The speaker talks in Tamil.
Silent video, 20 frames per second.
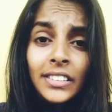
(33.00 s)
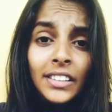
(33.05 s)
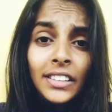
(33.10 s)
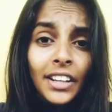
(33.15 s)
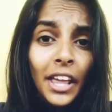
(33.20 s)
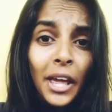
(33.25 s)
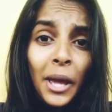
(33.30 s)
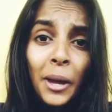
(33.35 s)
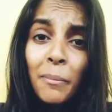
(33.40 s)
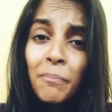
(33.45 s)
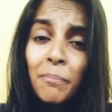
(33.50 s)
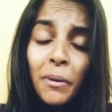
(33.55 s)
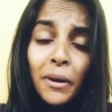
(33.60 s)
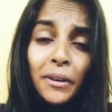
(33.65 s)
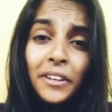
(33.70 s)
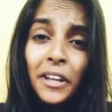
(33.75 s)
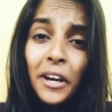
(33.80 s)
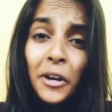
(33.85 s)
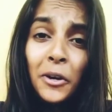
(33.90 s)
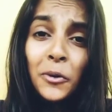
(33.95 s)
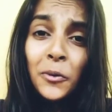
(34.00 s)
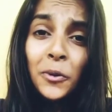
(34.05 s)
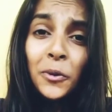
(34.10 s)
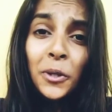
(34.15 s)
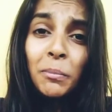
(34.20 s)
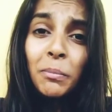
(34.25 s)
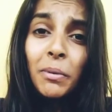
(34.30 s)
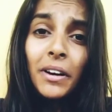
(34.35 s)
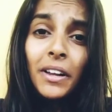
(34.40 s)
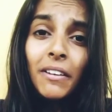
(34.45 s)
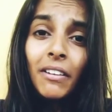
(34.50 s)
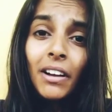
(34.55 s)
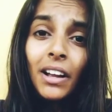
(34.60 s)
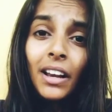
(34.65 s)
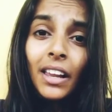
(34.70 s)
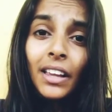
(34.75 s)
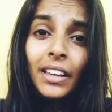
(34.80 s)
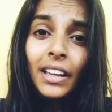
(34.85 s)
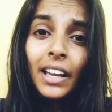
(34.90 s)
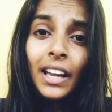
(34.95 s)
ரேப் பண்ணா கூட
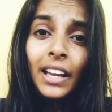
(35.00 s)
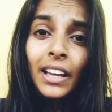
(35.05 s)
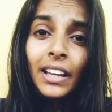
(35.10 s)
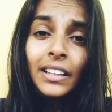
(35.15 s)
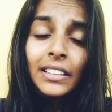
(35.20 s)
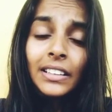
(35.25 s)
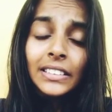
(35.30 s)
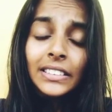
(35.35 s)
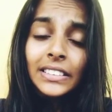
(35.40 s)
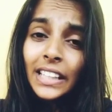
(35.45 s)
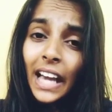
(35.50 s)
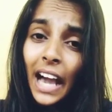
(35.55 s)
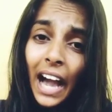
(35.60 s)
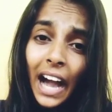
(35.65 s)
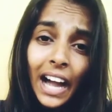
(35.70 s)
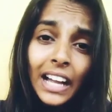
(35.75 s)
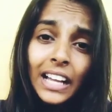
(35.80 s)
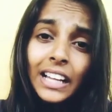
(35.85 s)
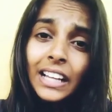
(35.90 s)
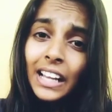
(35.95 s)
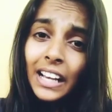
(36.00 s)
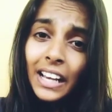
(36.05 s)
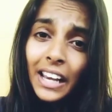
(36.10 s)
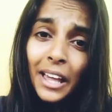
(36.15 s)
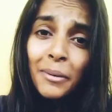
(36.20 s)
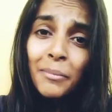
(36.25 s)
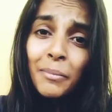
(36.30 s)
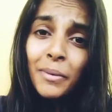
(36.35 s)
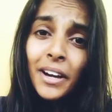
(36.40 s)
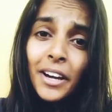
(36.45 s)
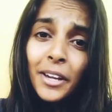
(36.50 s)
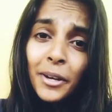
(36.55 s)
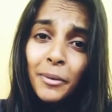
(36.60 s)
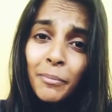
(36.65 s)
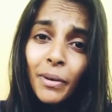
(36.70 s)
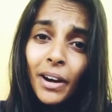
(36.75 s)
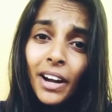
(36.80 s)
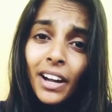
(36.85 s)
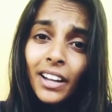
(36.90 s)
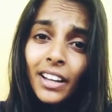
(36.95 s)
பரவாயில்லைங்க நாக்கல்லாமா
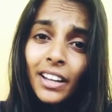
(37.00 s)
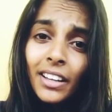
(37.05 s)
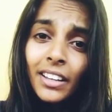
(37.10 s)
இருப்பாங்க